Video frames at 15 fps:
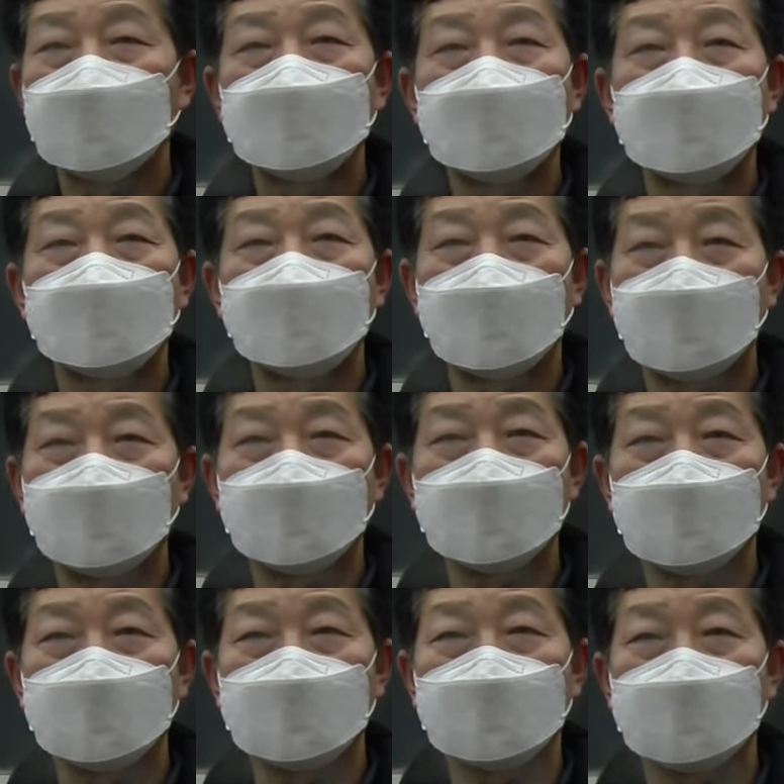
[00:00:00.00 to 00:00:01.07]
현장을
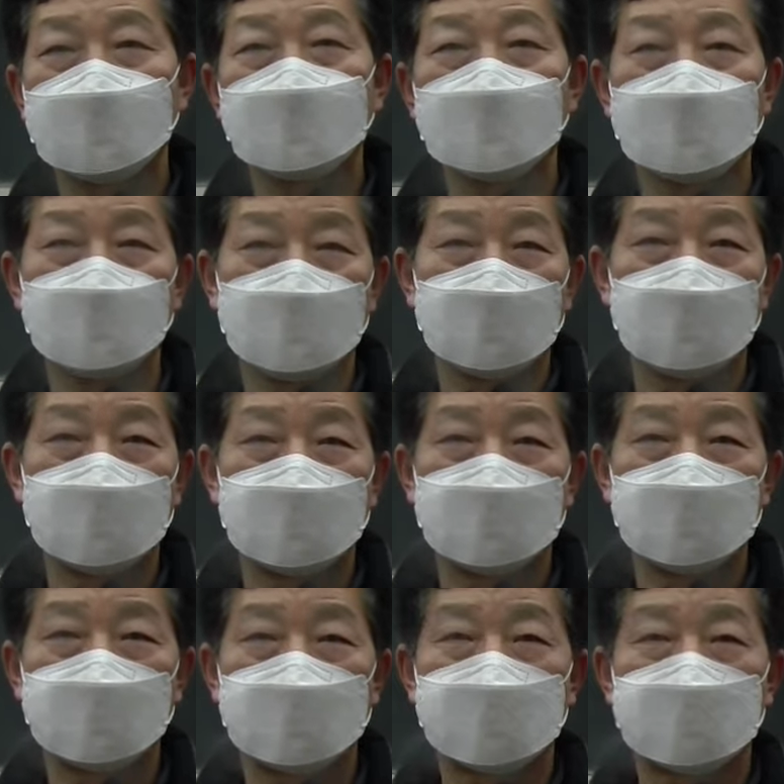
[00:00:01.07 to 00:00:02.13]
마무리 지어버립니다.
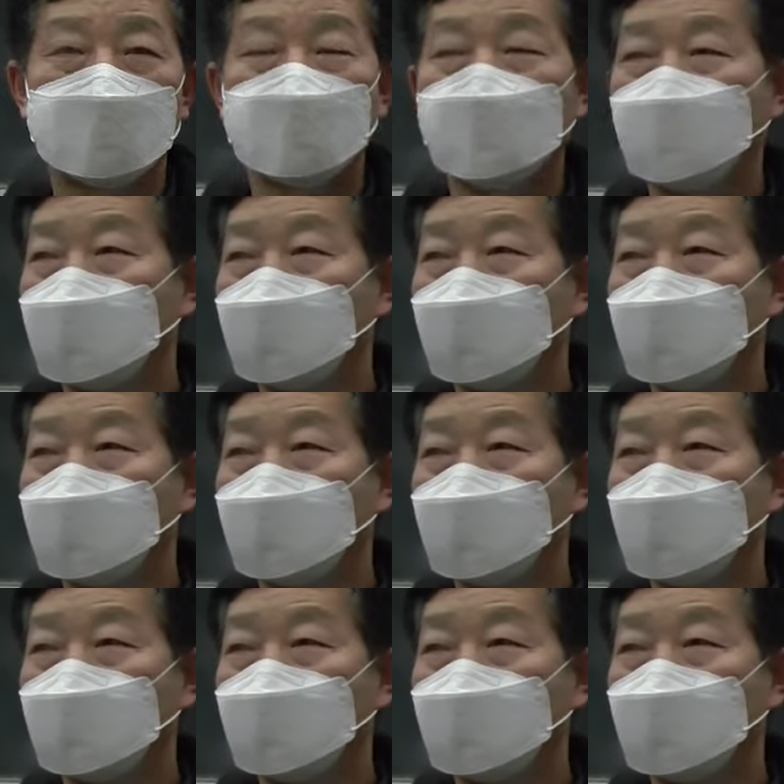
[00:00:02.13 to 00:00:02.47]
뭐 지금도